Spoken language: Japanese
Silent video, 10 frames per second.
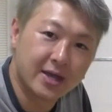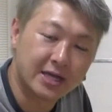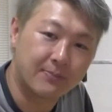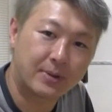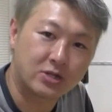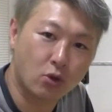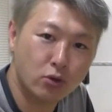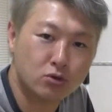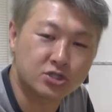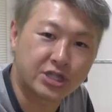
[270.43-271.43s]
やっぱり努
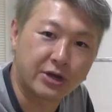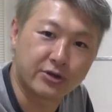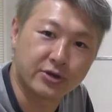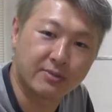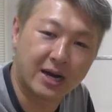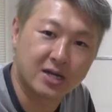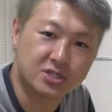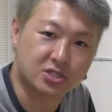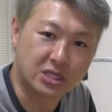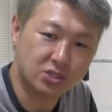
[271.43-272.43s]
力してる、ま
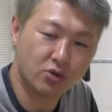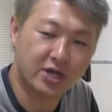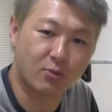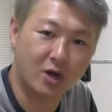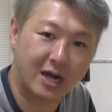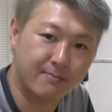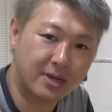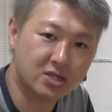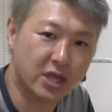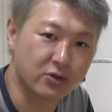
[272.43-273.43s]
あ辛そうでも頑
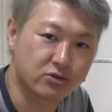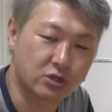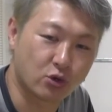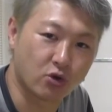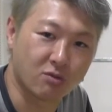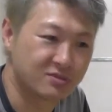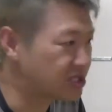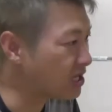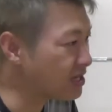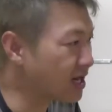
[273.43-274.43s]
張ってるってところを見
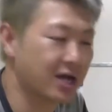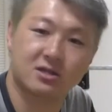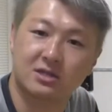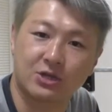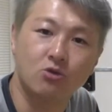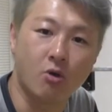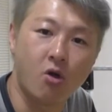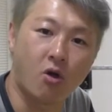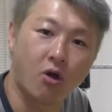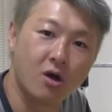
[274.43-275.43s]
せれなかったの
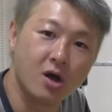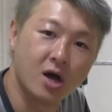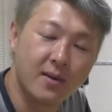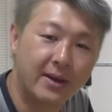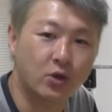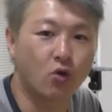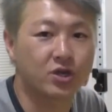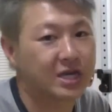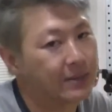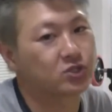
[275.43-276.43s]
も、まあ要
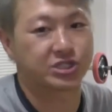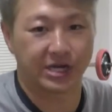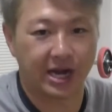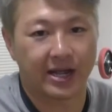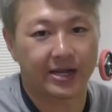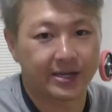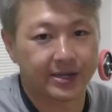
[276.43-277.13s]
因かもしれない。